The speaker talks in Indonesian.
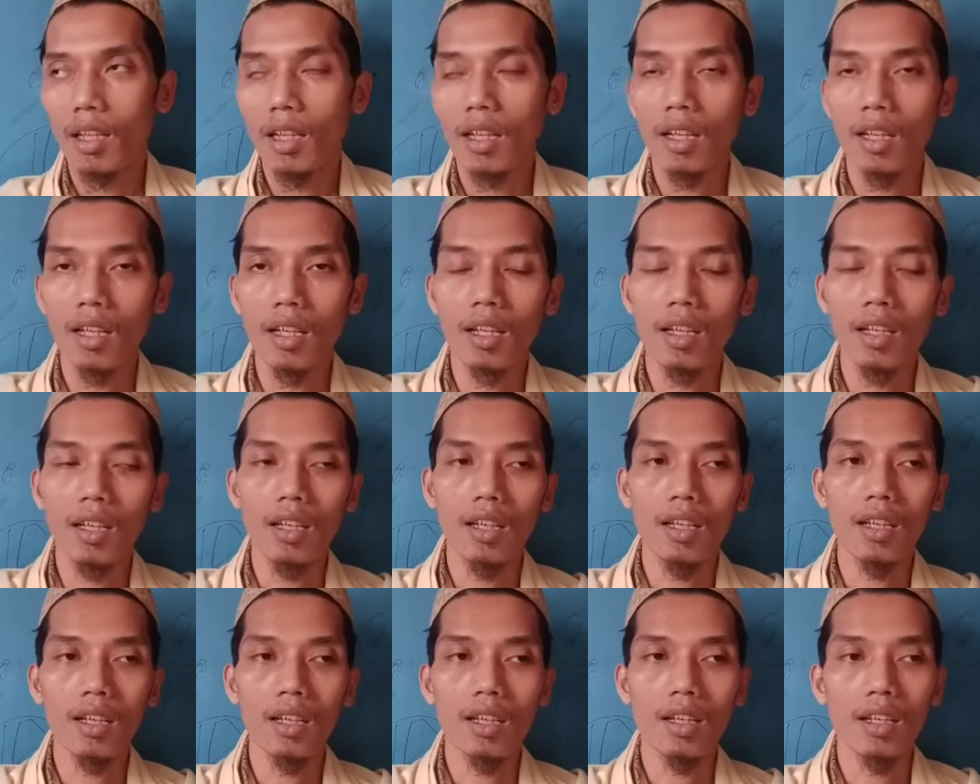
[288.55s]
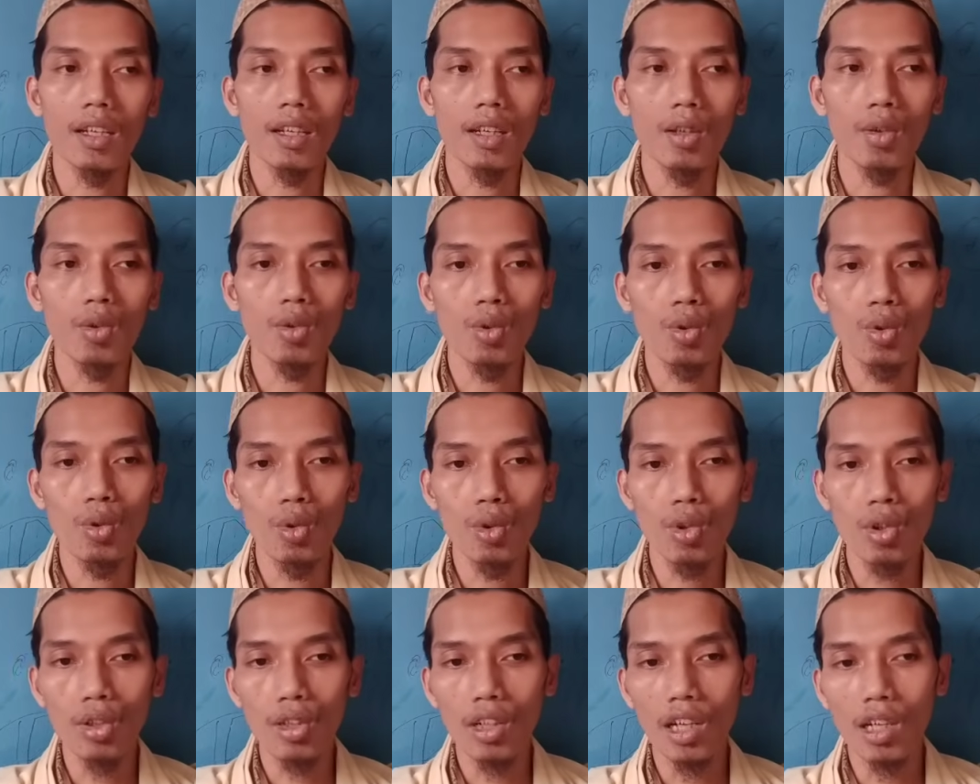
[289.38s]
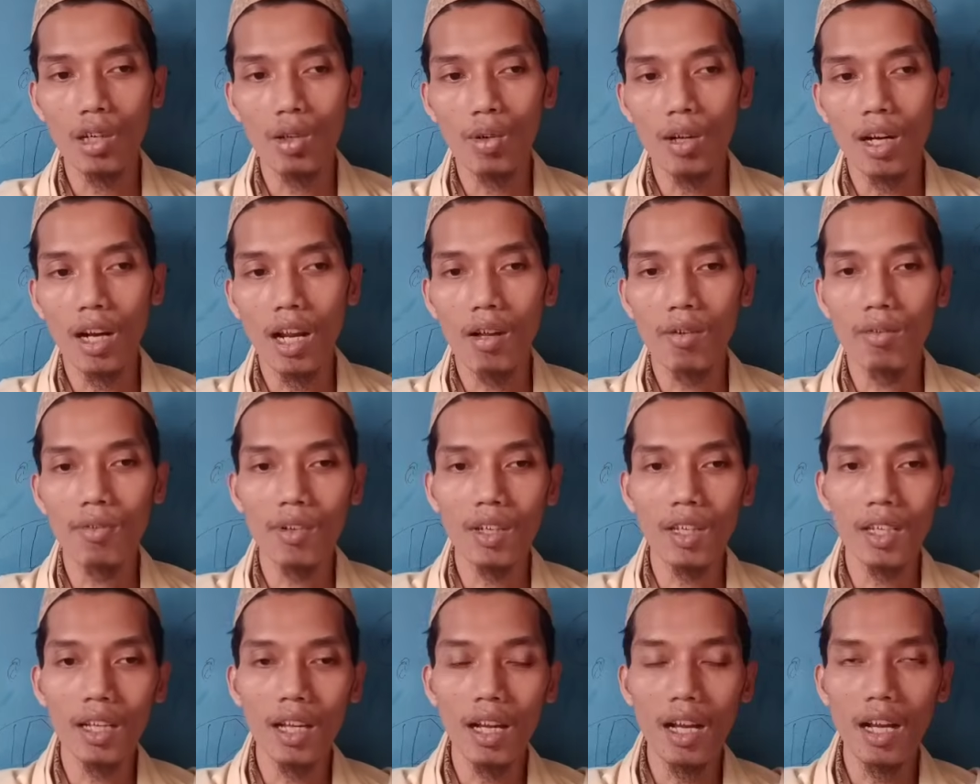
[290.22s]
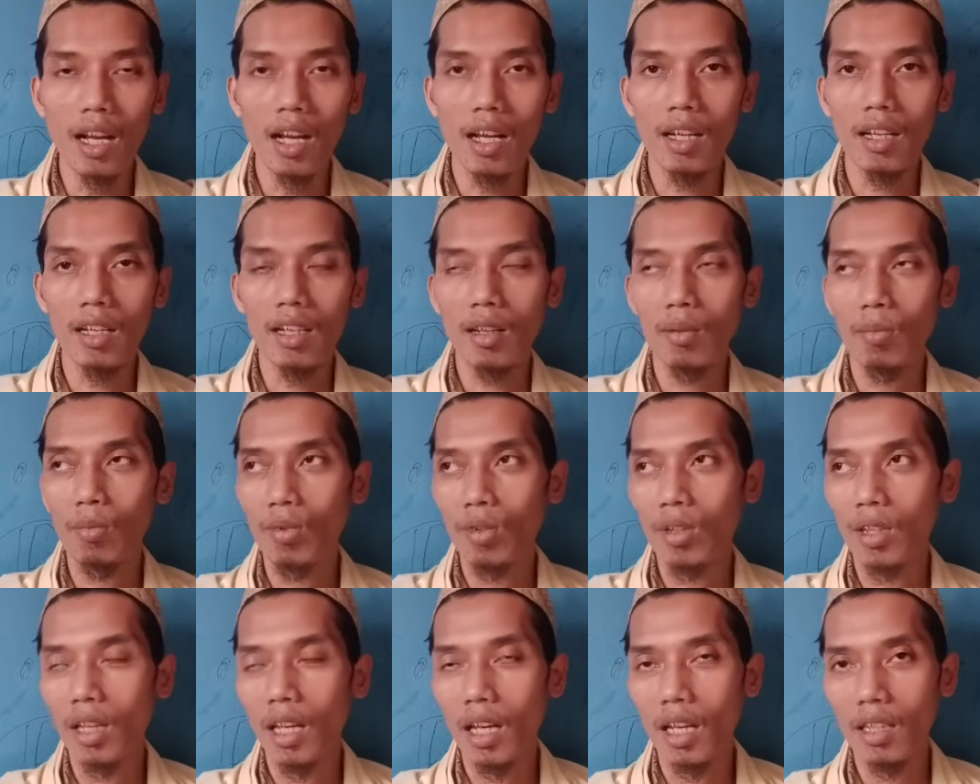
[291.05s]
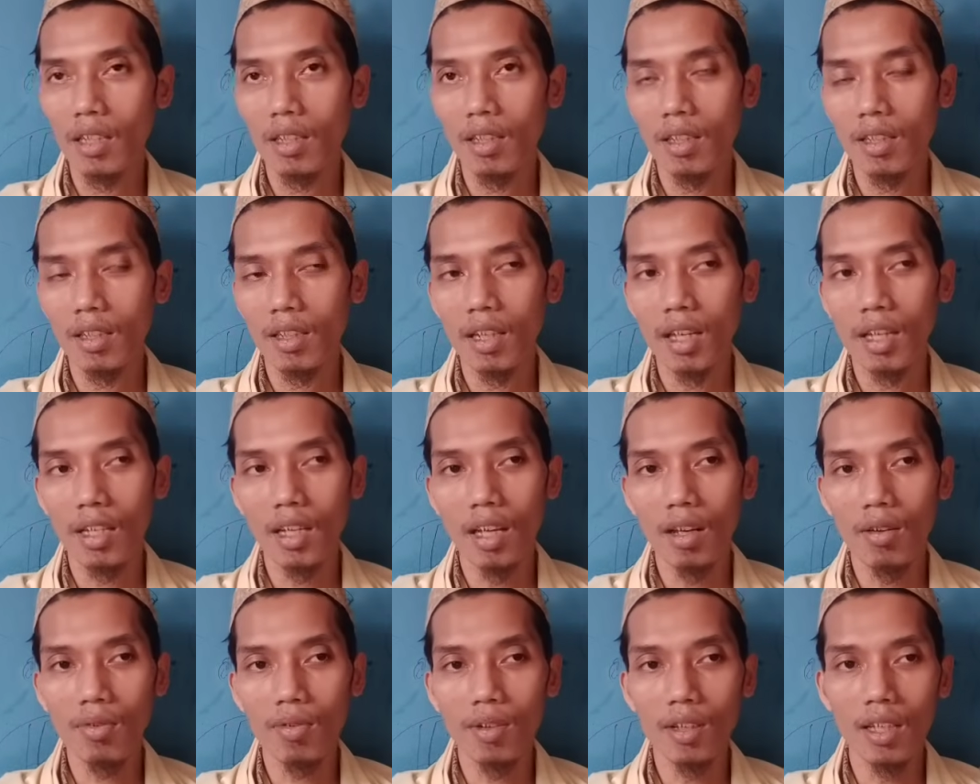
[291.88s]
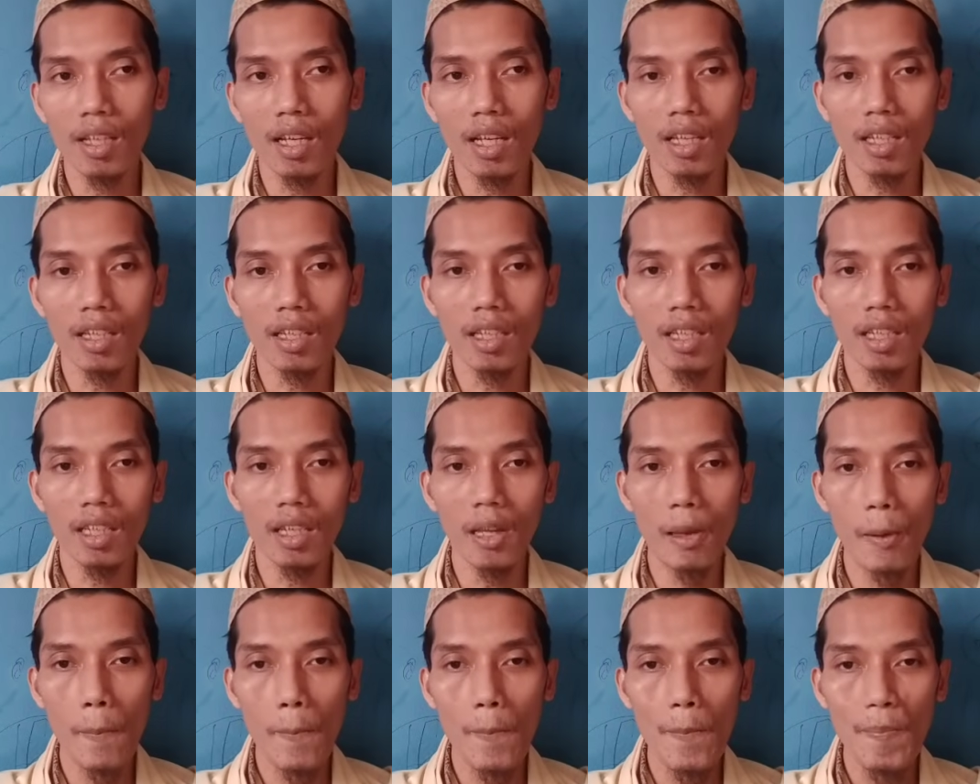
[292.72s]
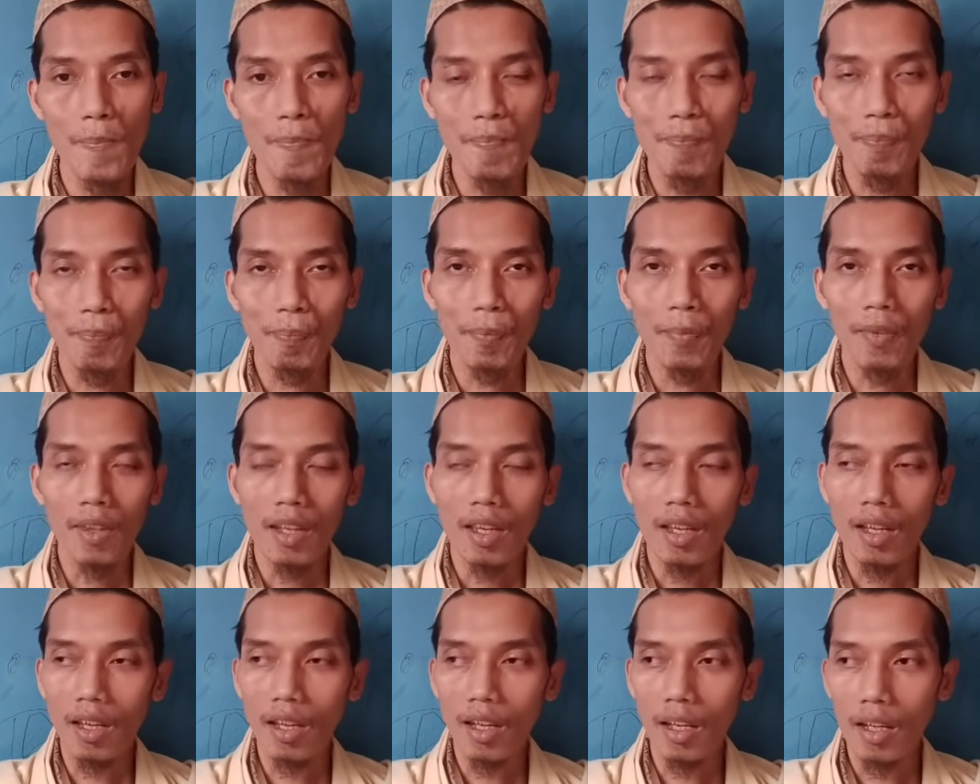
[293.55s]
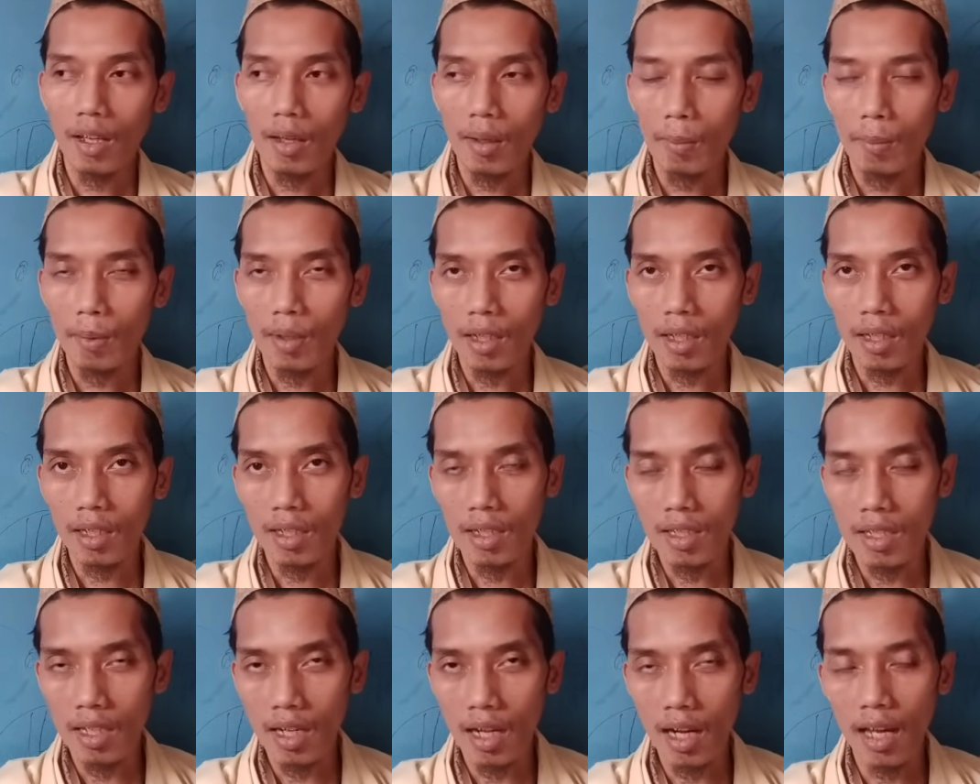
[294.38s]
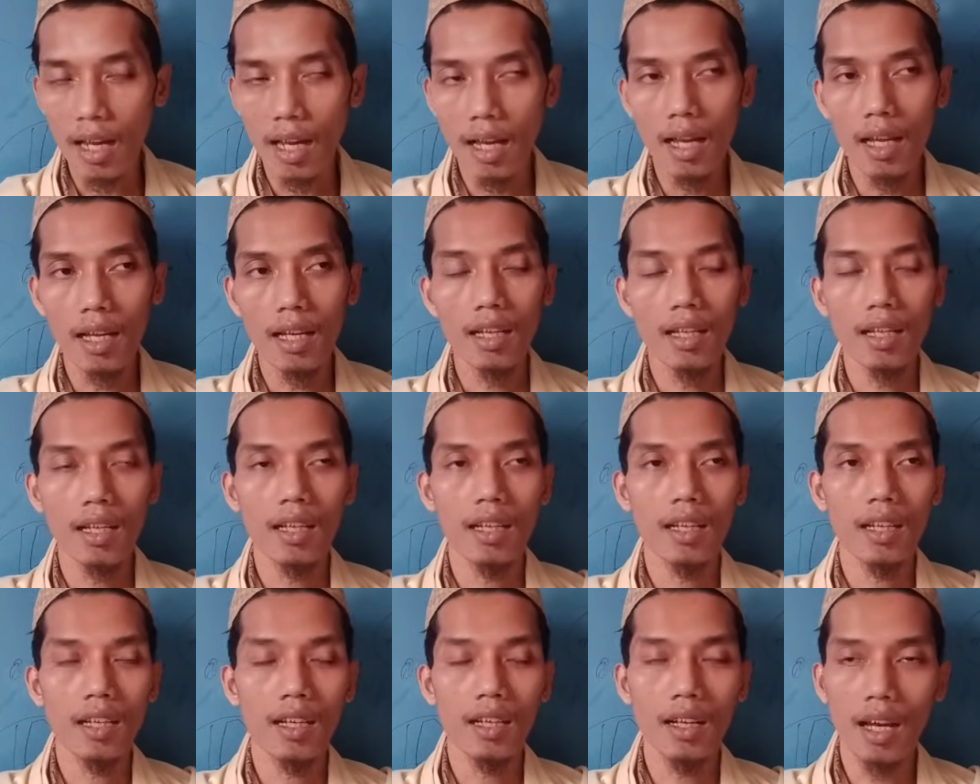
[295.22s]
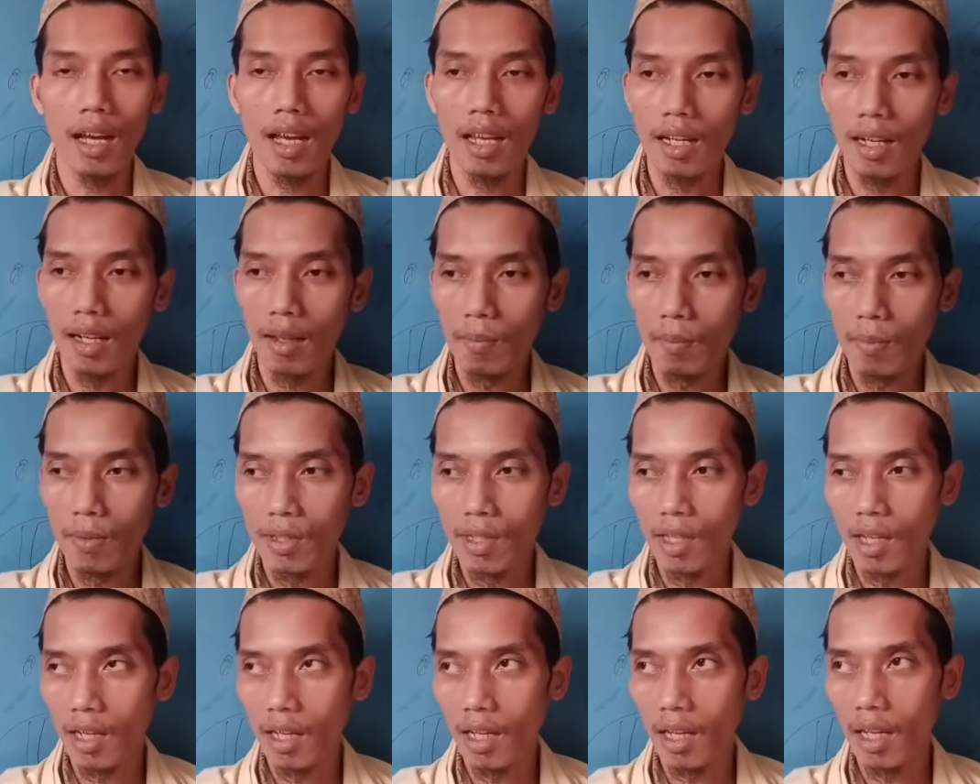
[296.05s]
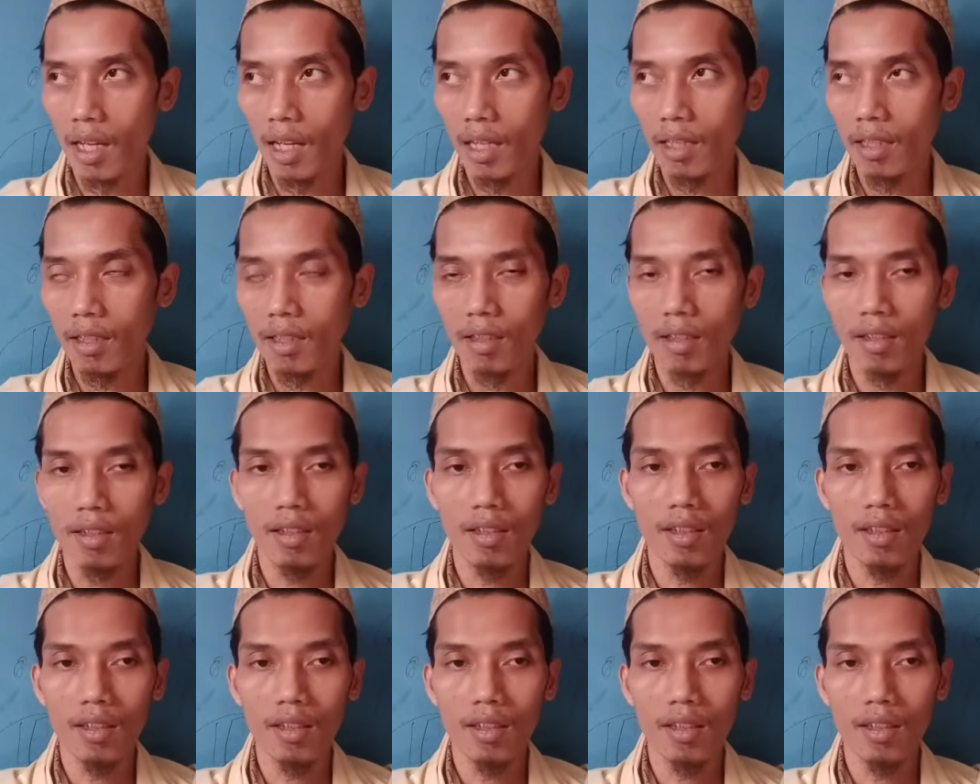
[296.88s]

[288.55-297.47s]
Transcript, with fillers: uh, leluhur dari orang Afrika, kemudian dari Afrika ini uh, berhijrah ke Arab misalkan,